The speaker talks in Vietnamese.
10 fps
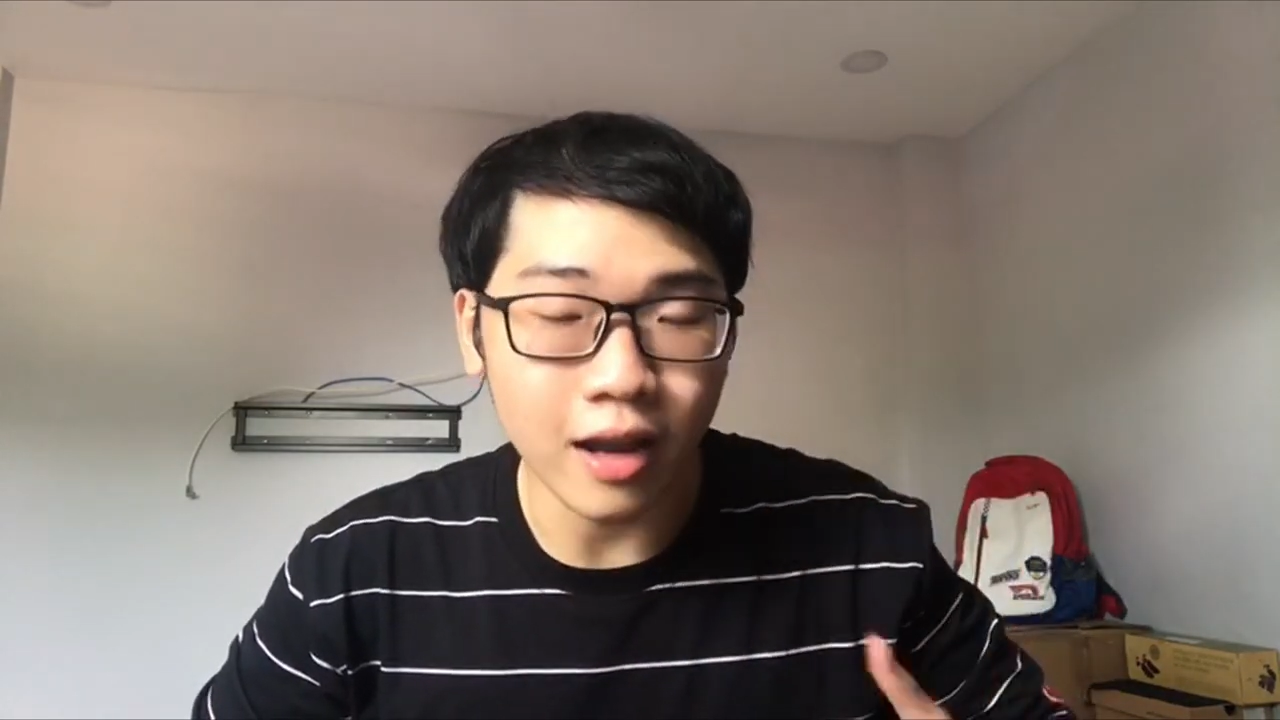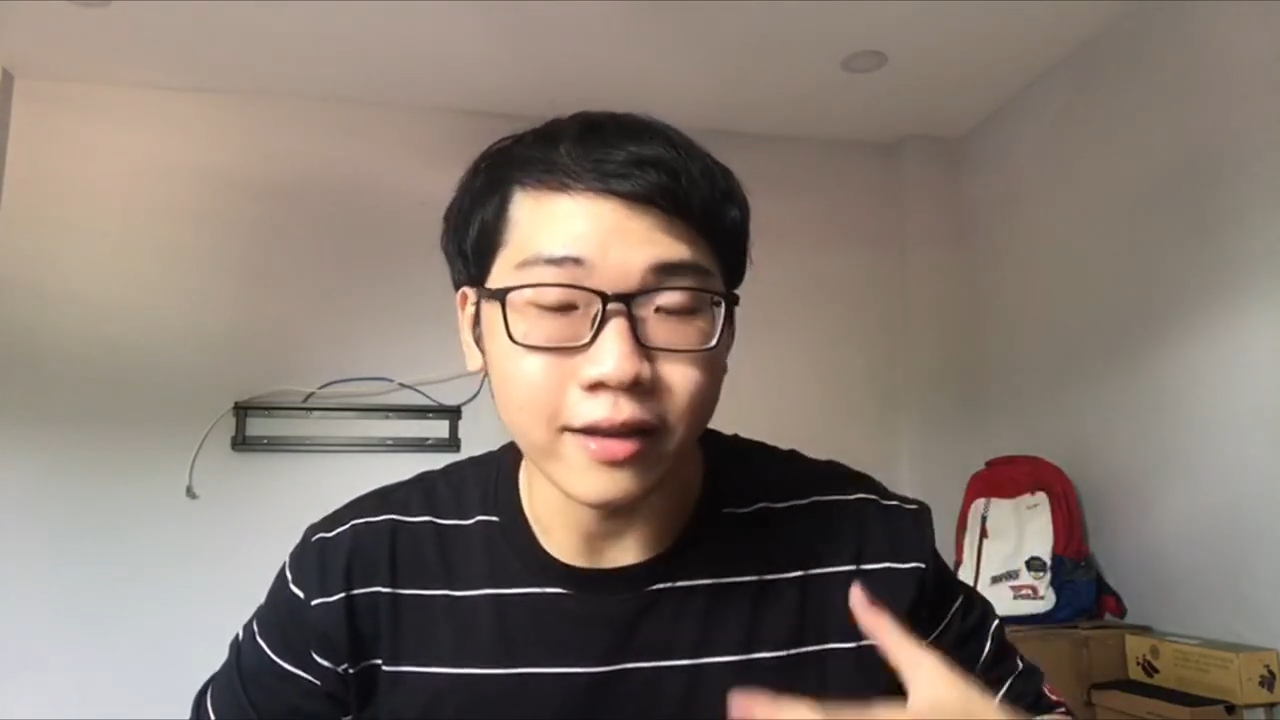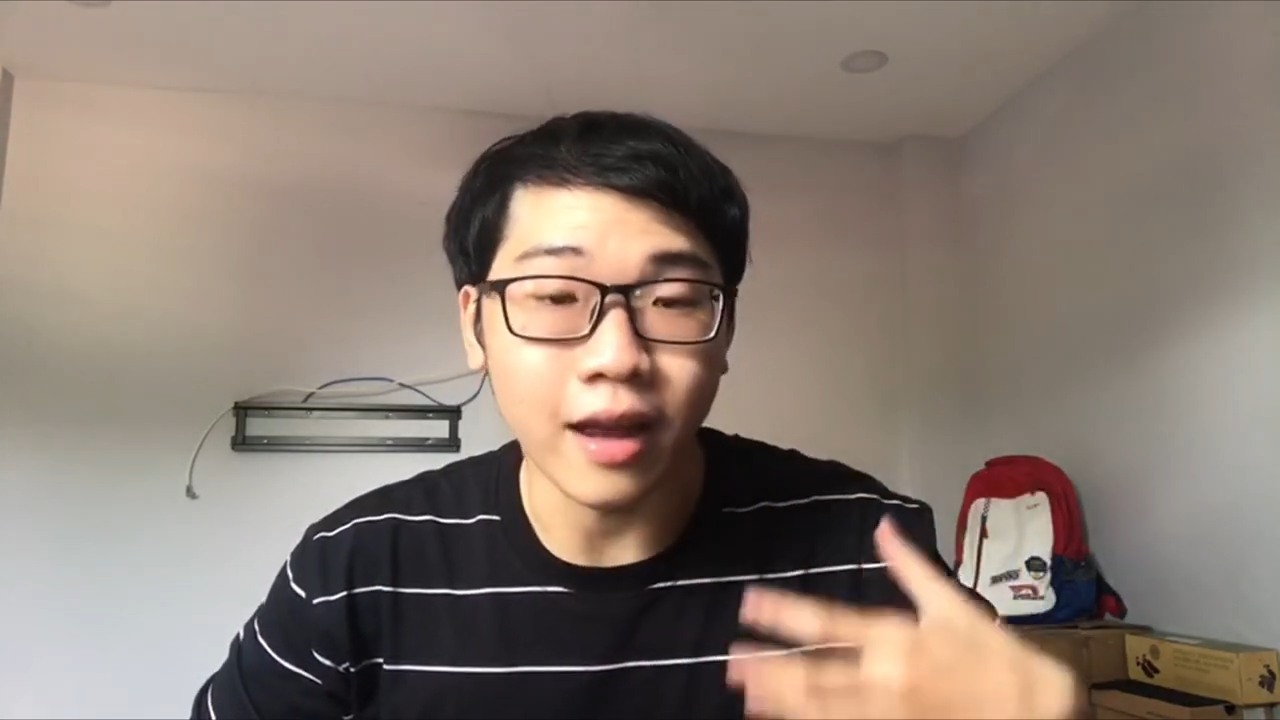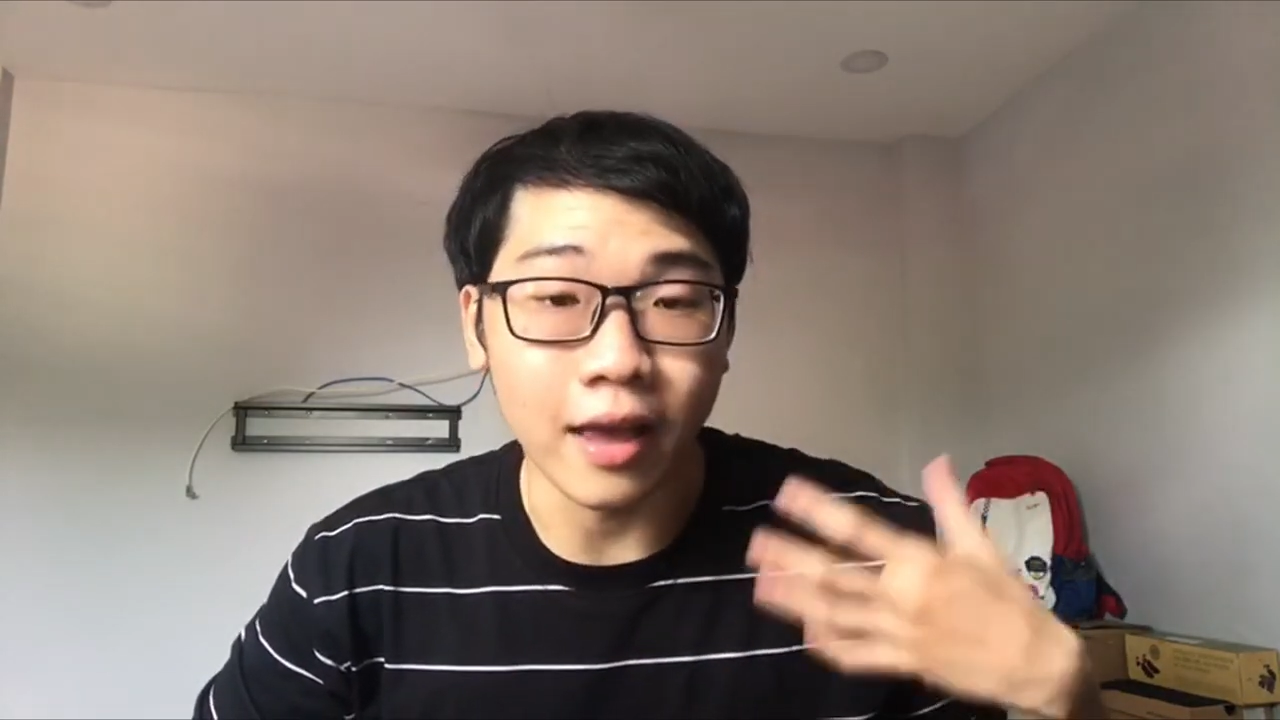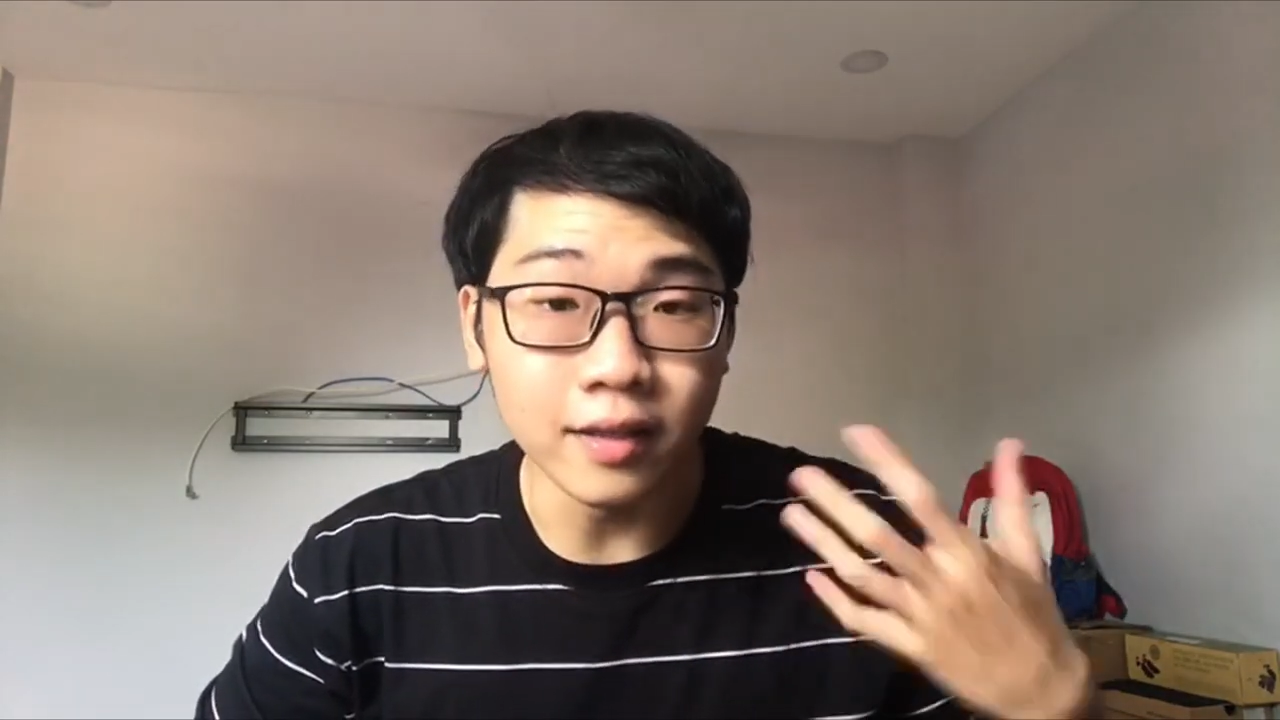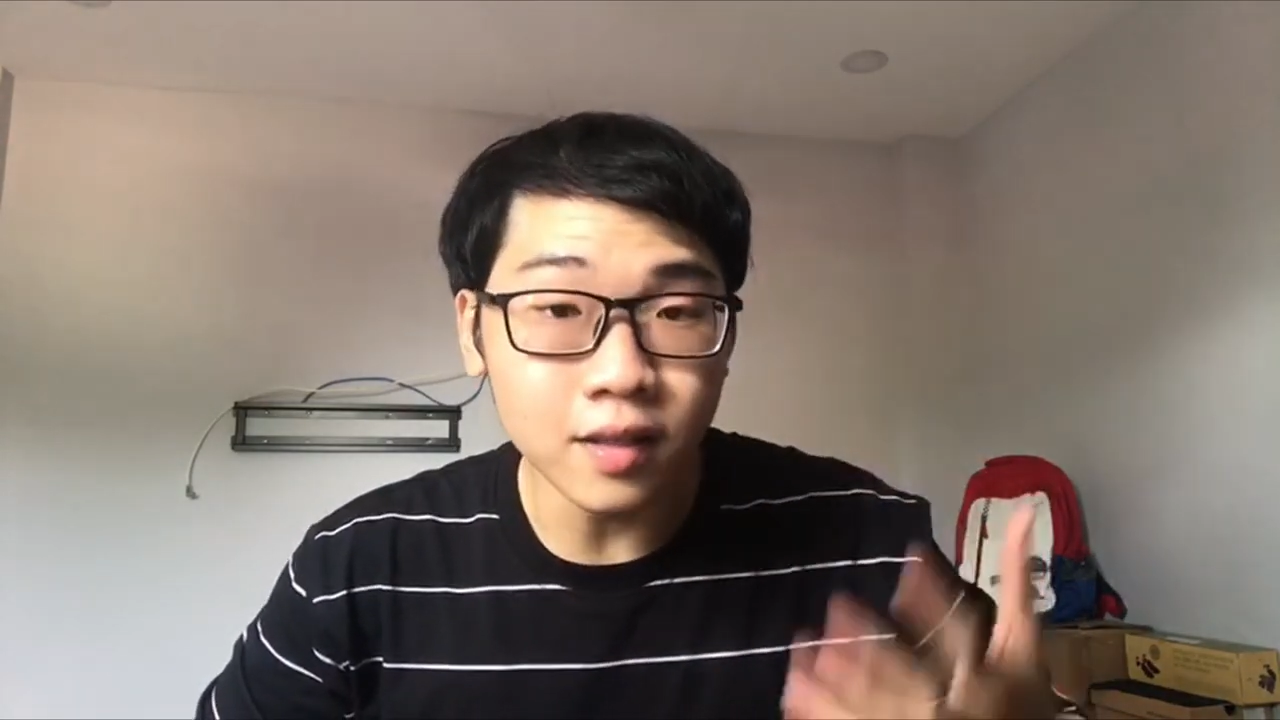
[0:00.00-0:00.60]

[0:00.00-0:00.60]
lại nảy